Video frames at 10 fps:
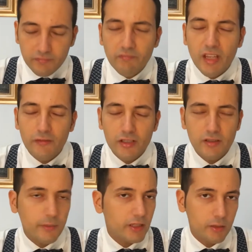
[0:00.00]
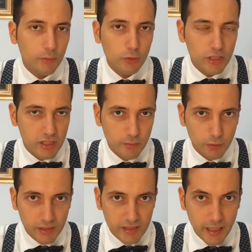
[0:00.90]
effettivamente in Puglia si può
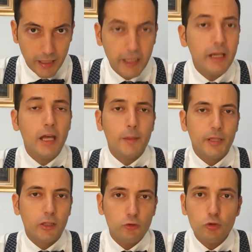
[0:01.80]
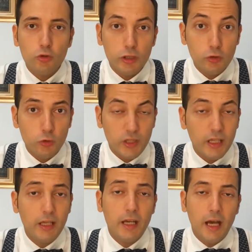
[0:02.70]
restare, perché ognuno di noi
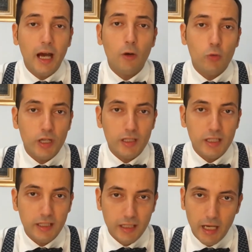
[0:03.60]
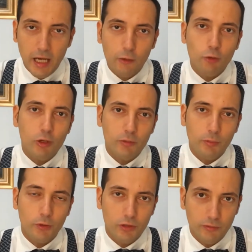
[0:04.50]
ha una nicchia a cui
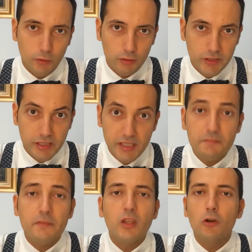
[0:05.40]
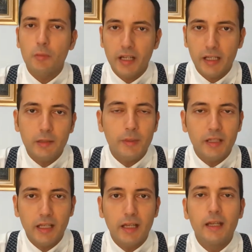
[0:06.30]
può rivolgersi, o magari
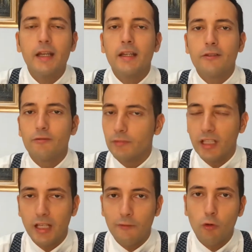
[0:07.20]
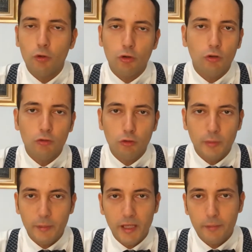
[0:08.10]
perché nel lavoro come
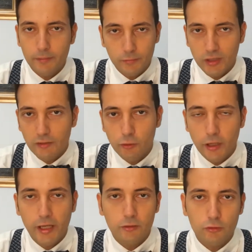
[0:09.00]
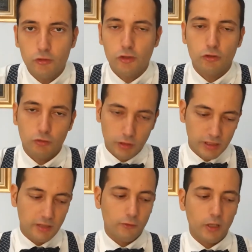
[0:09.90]
me da avvocato ci sono tanti
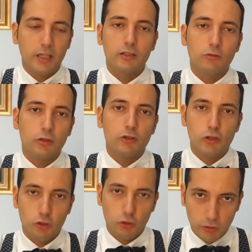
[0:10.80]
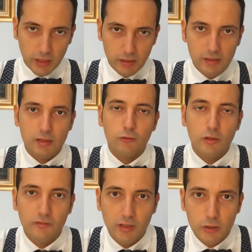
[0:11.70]
avvocati, quindi ci sono tanti settori
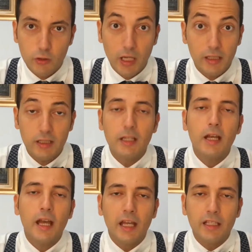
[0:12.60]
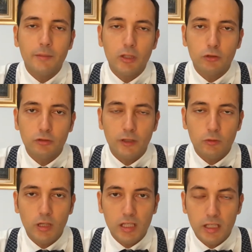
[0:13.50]
inflazionati ed è meglio trovare una
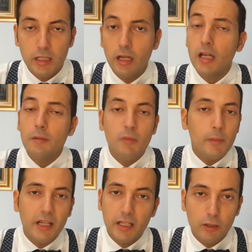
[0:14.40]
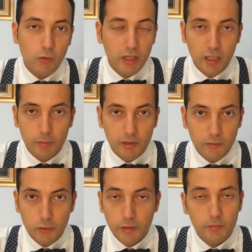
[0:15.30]
nicchia, ma magari lo è anche per
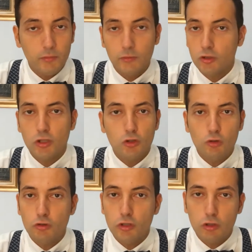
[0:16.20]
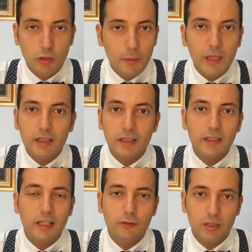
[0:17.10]
voi. Ci sono sicuramente
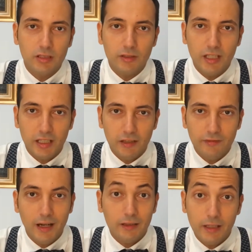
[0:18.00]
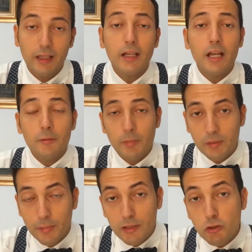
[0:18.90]
delle attività che fate per
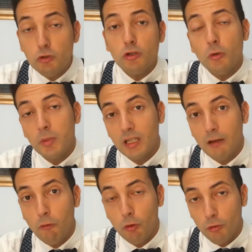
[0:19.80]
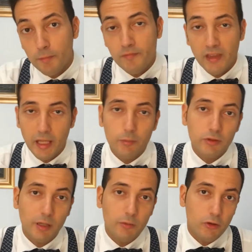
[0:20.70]
passione o per lavoro che
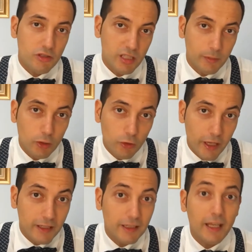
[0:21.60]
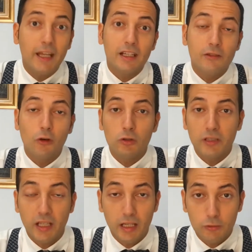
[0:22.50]
potrebbero essere migliorate e
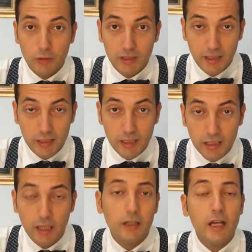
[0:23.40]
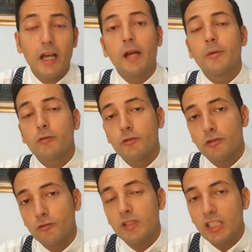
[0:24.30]
rivolte ad un'altra nicchia e per questo
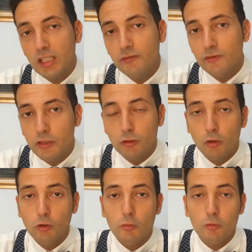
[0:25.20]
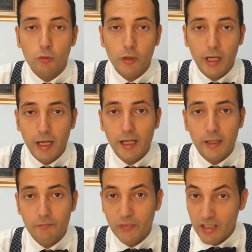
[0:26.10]
vi invito comunque a,
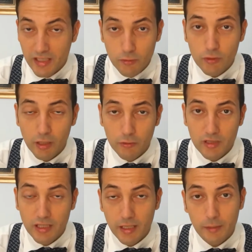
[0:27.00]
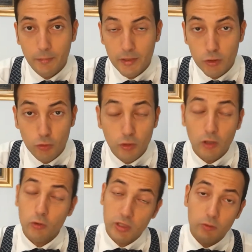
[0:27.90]
a seguire queste passioni, a
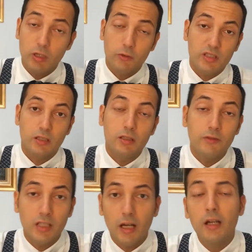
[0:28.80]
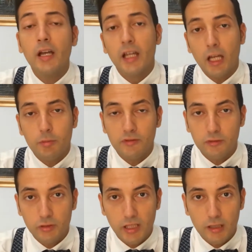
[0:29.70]
seguire queste attività e
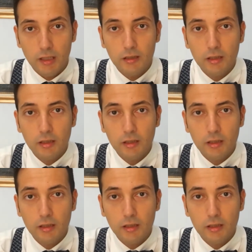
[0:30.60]
approfondirle.